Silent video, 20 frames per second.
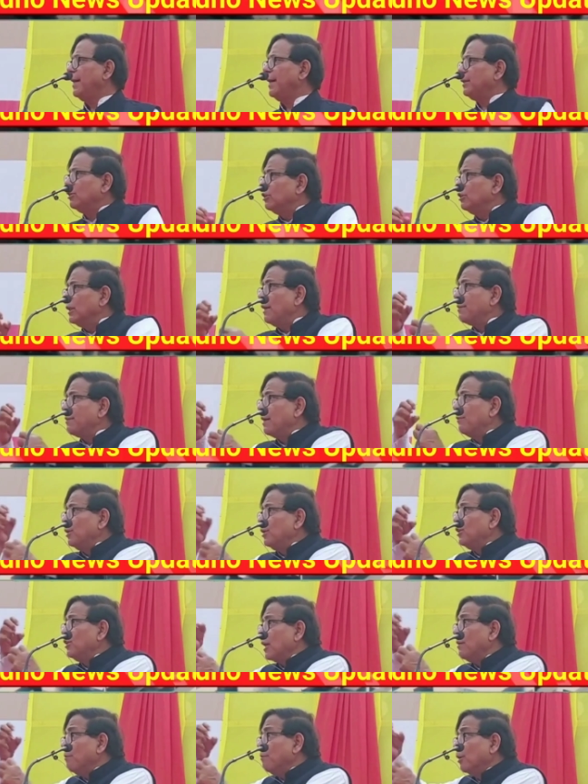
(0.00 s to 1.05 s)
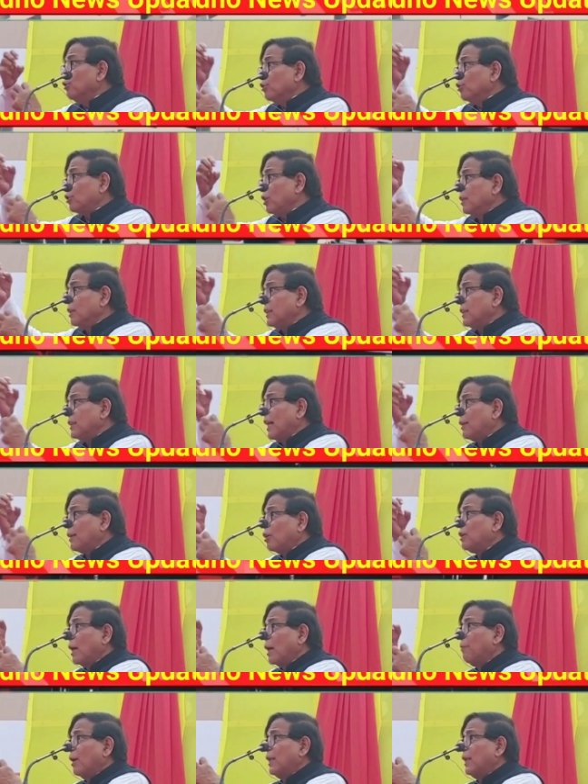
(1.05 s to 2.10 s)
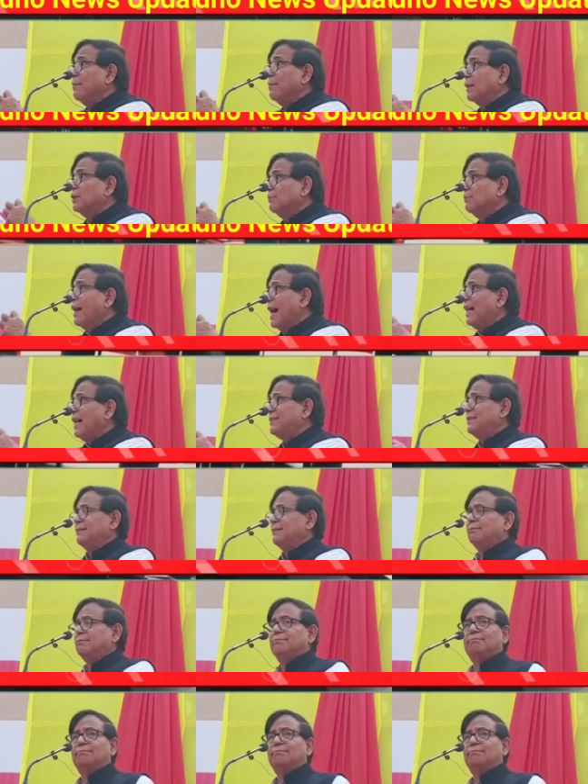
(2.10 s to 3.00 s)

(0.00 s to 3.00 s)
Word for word: এই জন্য আমরা বলি ওরা মনুসংহিতার কথা বলে মনুবাদ